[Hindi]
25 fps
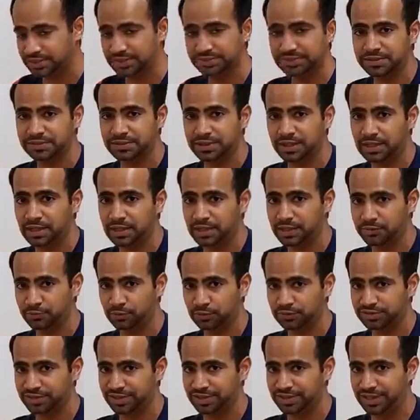जैसे अगर
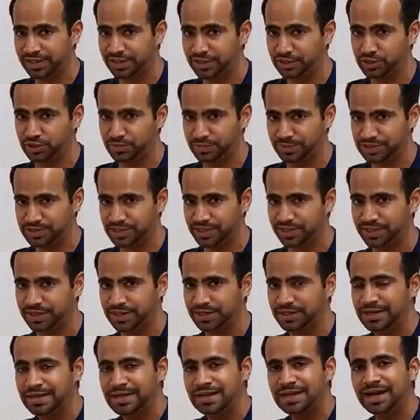वो सही डायरेक्शन में जा रहा
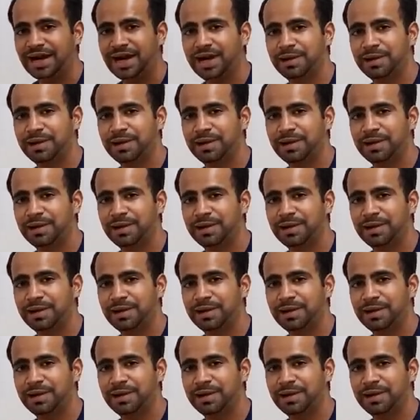है